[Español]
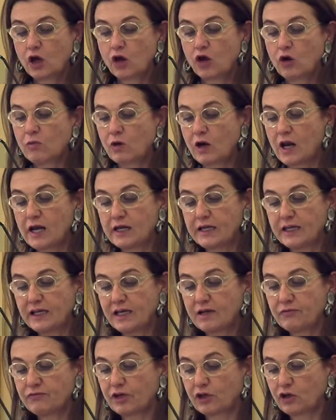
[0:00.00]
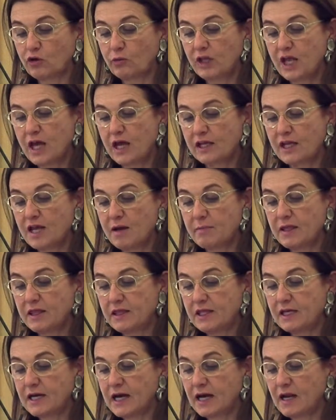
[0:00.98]
como la línea ferroviaria
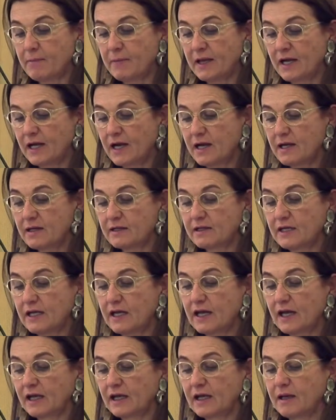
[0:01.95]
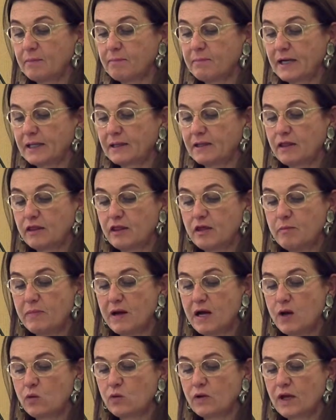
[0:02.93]
Medina-La Meca, en la que
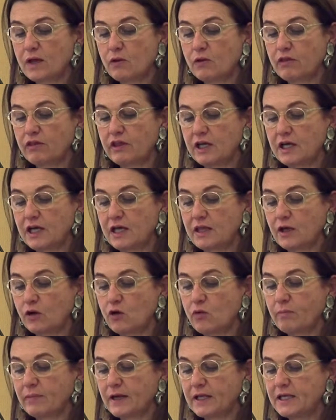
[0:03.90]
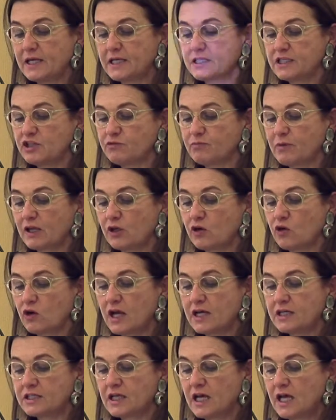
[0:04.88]
participa una docena de compañías
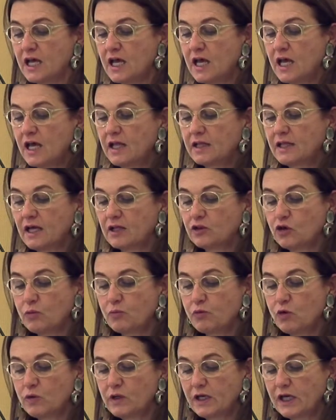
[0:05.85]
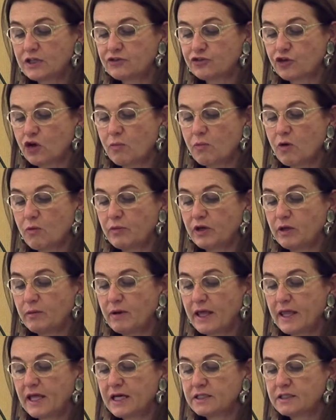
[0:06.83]
españolas, tanto públicas como
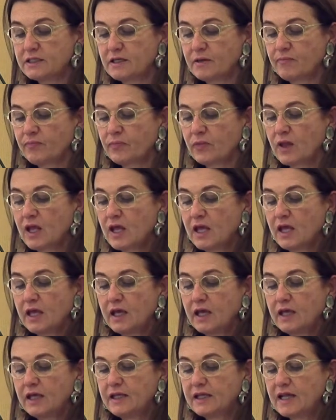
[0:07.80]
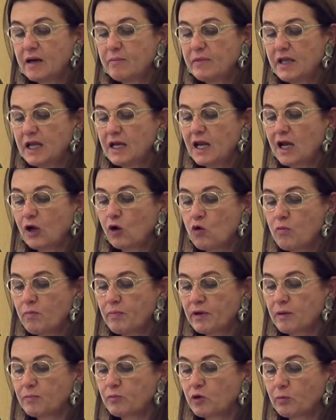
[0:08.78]
privadas, y también la
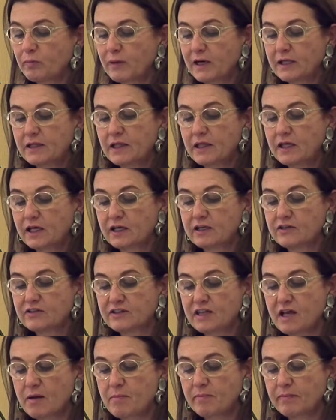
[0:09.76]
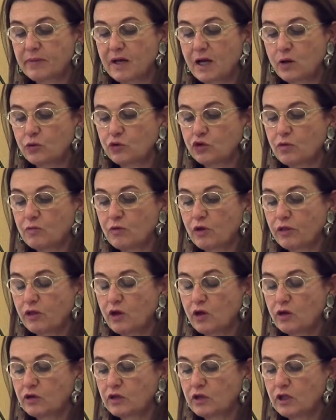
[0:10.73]
compra por parte de Gestamp
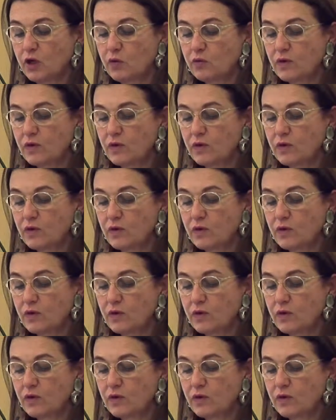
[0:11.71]
Automoción de